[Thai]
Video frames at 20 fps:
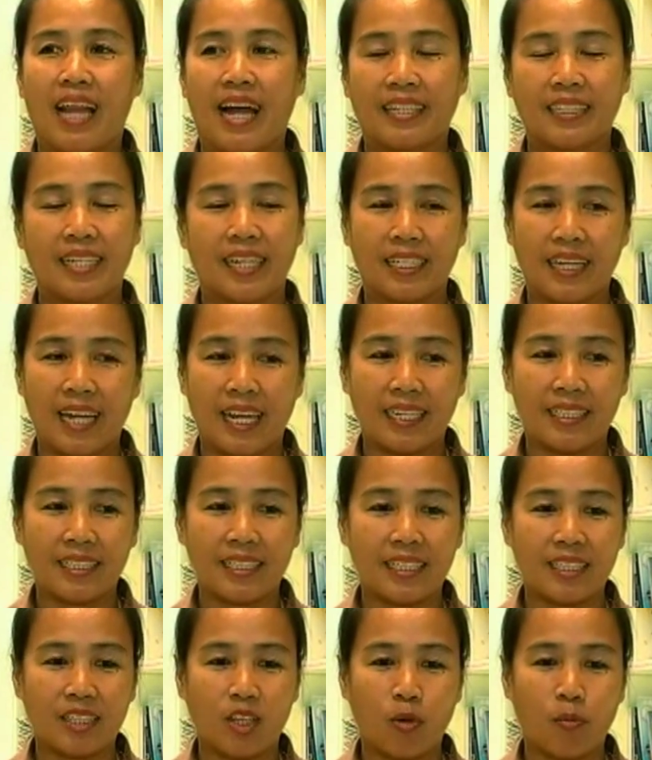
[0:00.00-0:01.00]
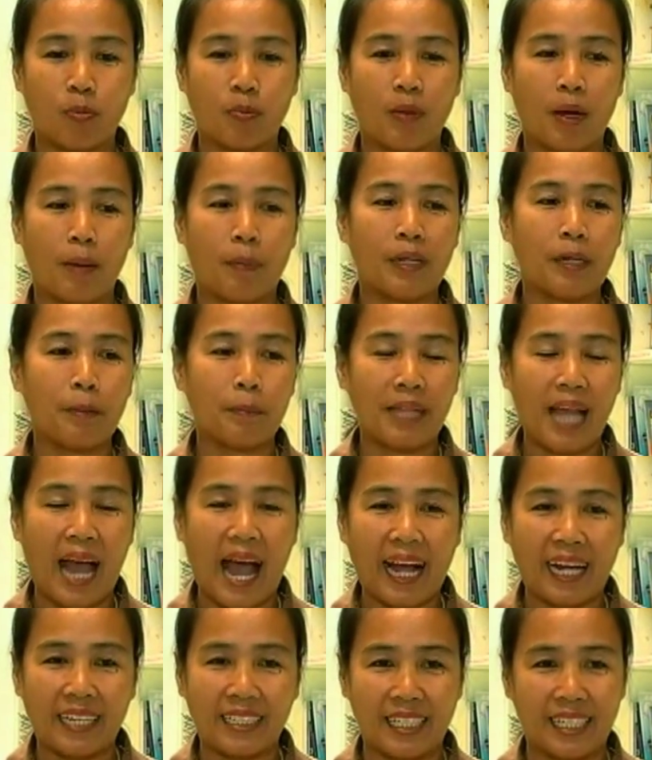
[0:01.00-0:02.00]
หลังจากนั้นก็ต้องมาเพิ่ม
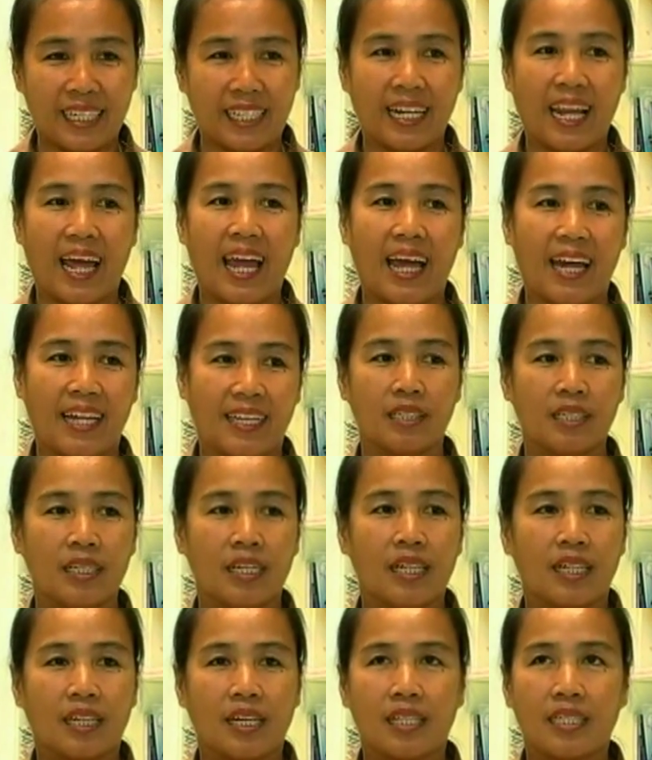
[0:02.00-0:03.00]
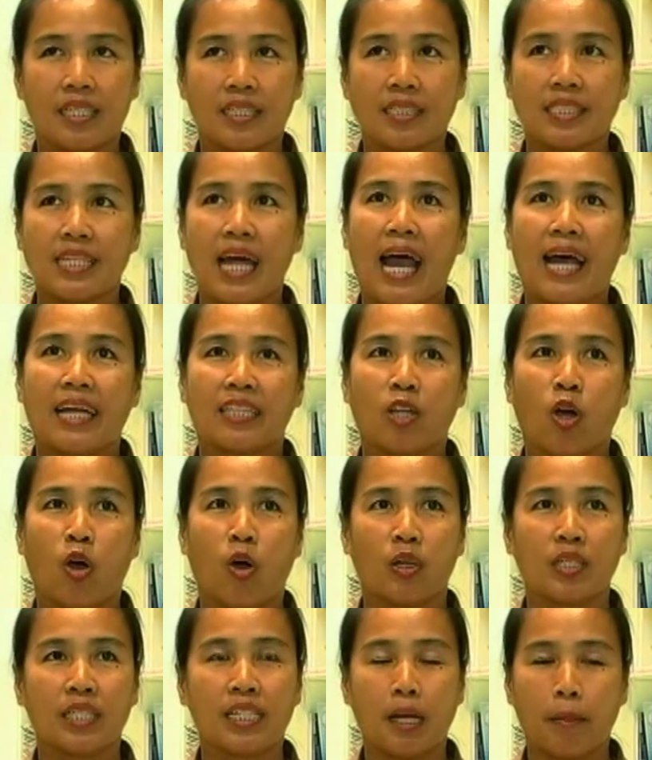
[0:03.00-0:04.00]
ยากันอีกแล้วก็รักษา
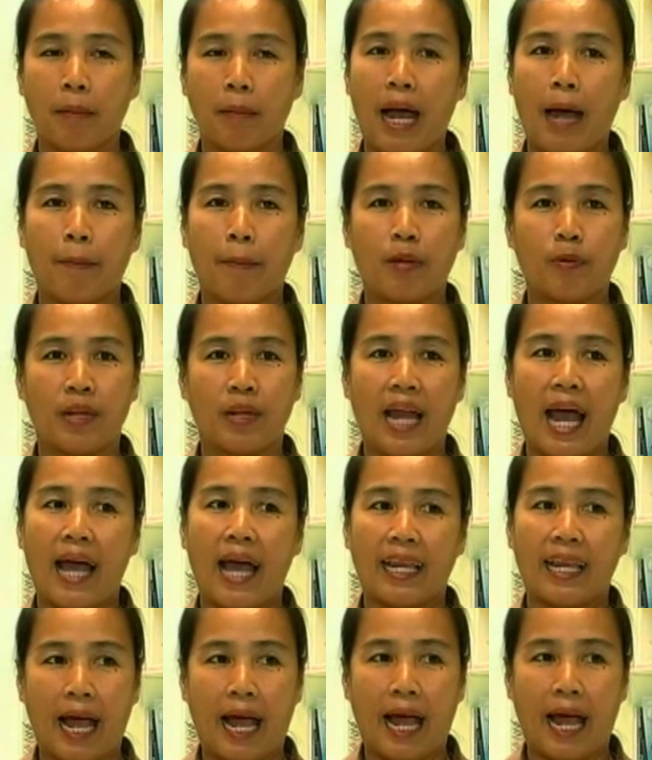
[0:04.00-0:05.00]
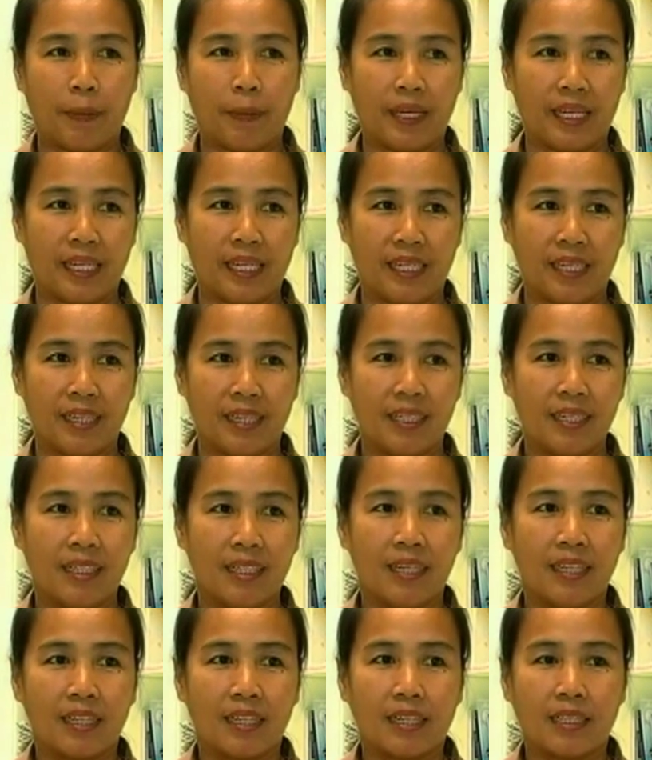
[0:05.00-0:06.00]
ต่อเนื่องมาเป็นเวลาหลายปี
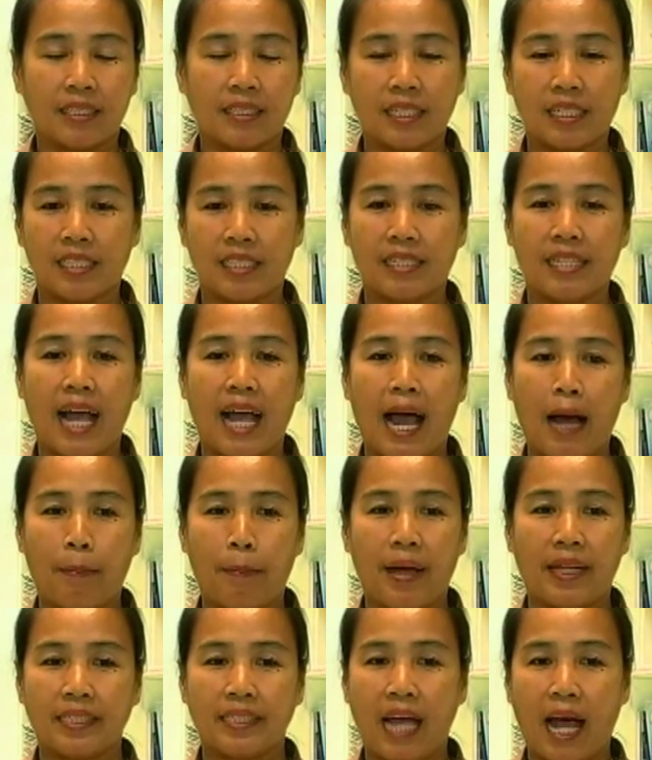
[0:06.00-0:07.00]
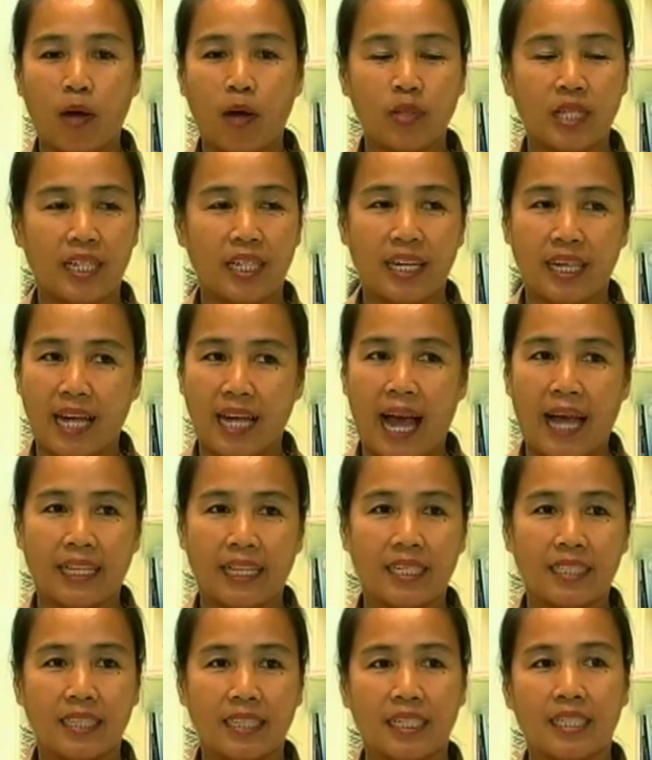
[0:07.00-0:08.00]
ก็ฉีดยามาเช้าเย็นอากา
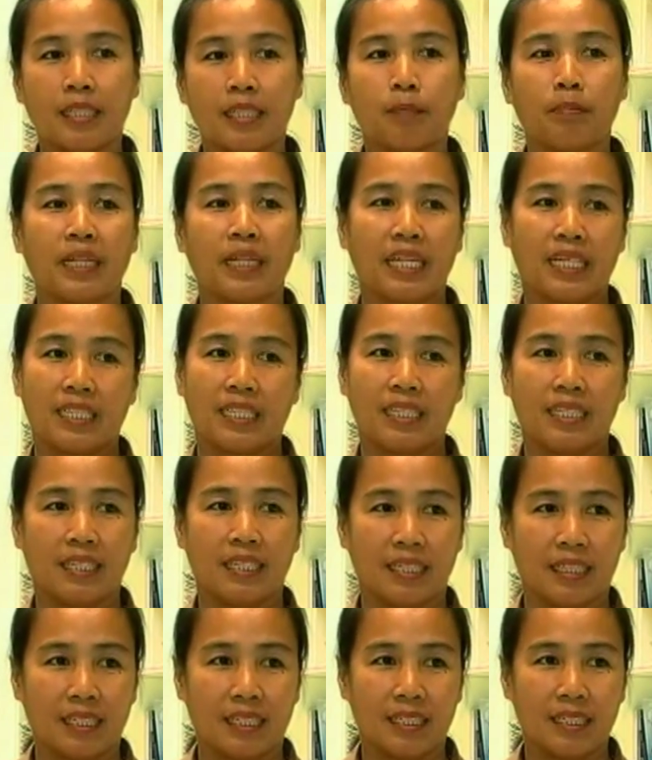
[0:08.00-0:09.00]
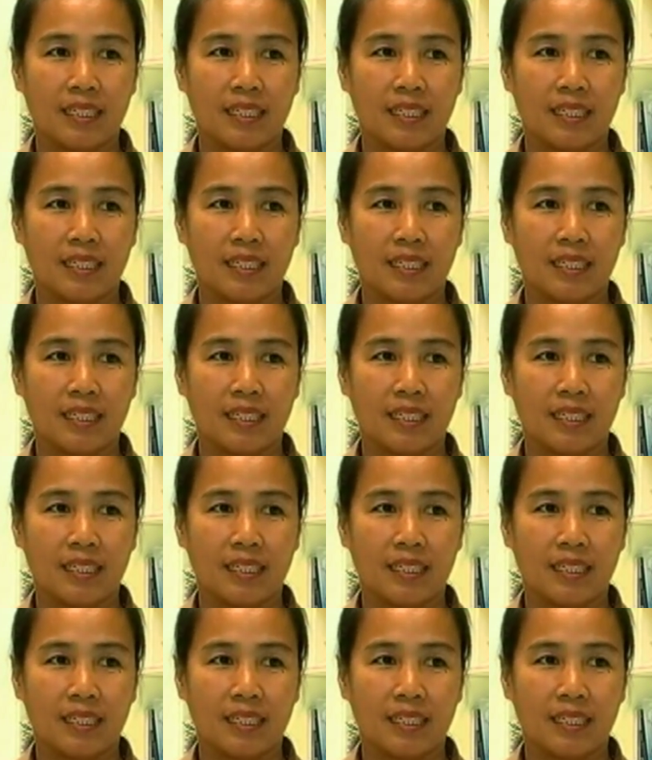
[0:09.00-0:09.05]
รก็จะเริ่มดีขึ้น